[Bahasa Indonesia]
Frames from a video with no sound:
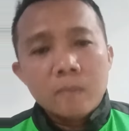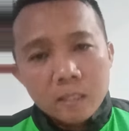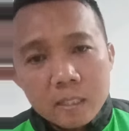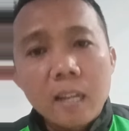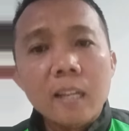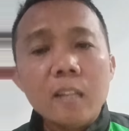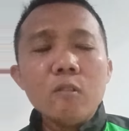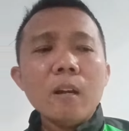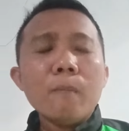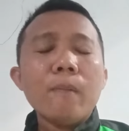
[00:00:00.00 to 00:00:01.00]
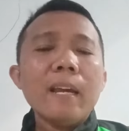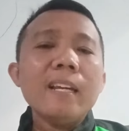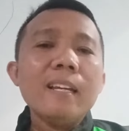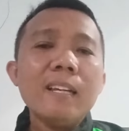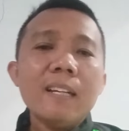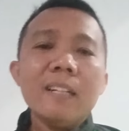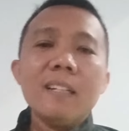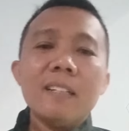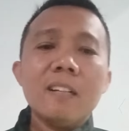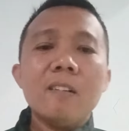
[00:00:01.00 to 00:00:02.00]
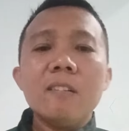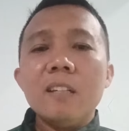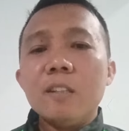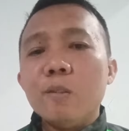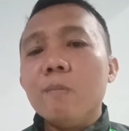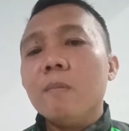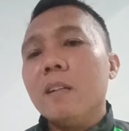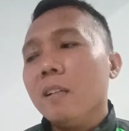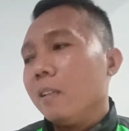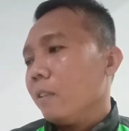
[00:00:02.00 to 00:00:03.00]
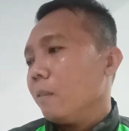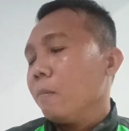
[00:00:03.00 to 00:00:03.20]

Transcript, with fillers: saya juga pengen kalau gitu mah